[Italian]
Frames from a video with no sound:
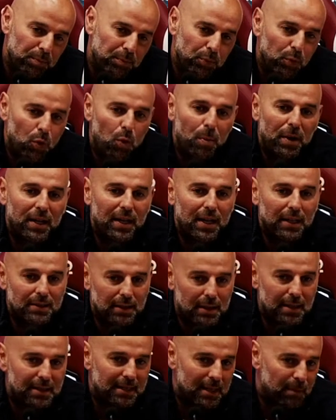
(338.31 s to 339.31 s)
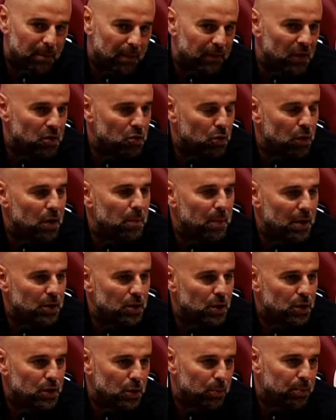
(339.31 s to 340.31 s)
come caratteristica preferisco che mi
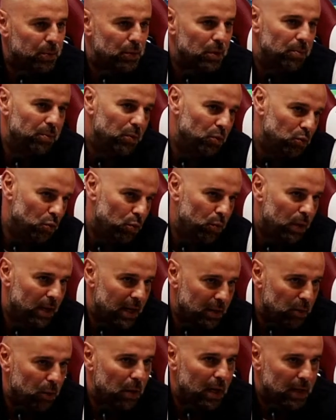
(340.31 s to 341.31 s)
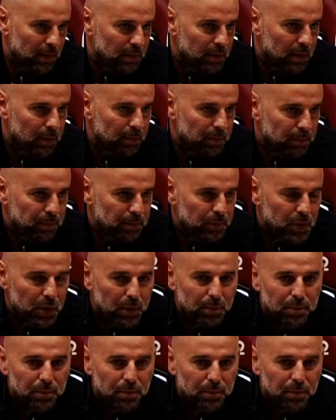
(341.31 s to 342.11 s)
agisce un po' di più su quel lato là. Sì, sì.